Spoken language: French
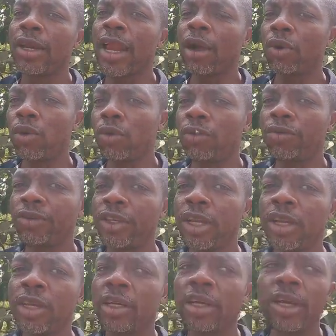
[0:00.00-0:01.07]
la
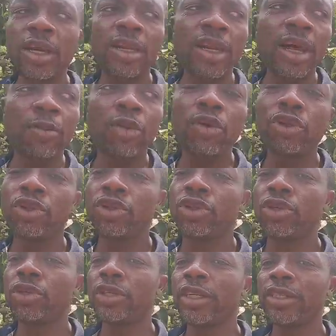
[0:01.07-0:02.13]
chlorophylle et de la
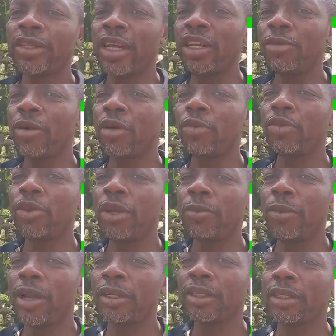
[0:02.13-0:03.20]
production des aliments pour les
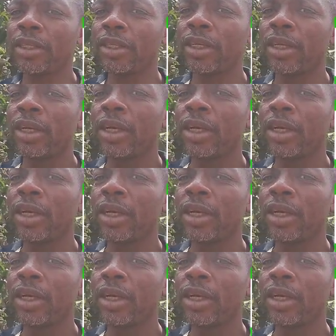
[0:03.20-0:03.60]
plantes.